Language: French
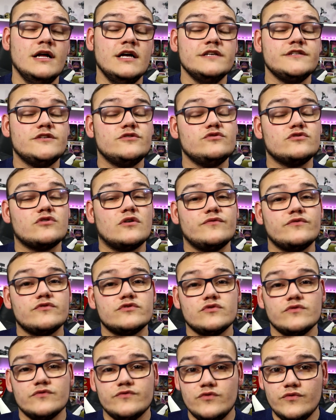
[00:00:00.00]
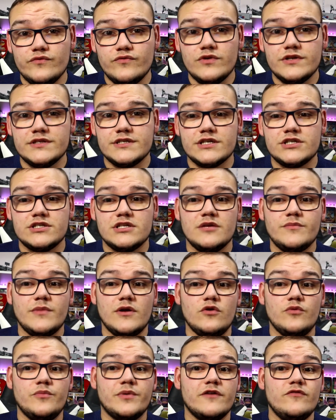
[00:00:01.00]
c'est juste qu'en fonction d'où vous les achetez, ben,
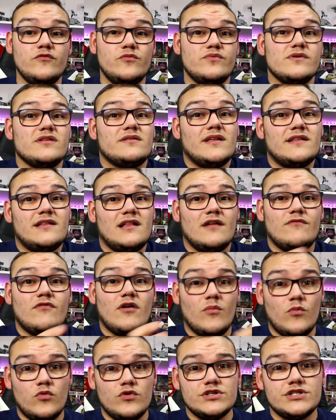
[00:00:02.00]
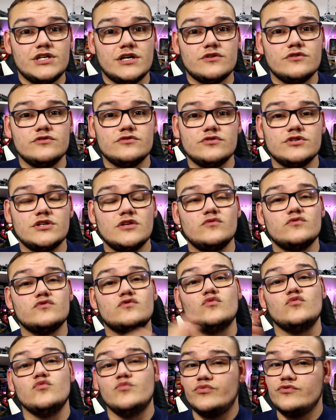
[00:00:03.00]
le prix vous pouvez peut-être l'avoir moins cher que ce que j'annonce
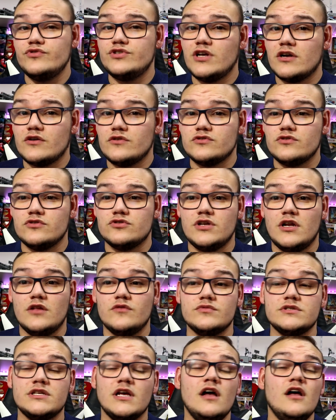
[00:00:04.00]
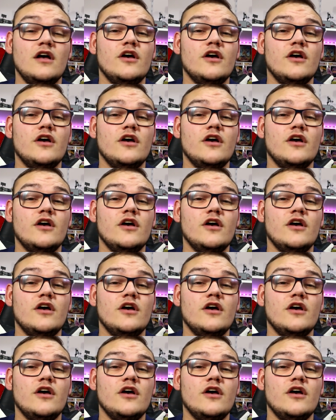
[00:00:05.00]
ou plus cher que ce que je l'annonce,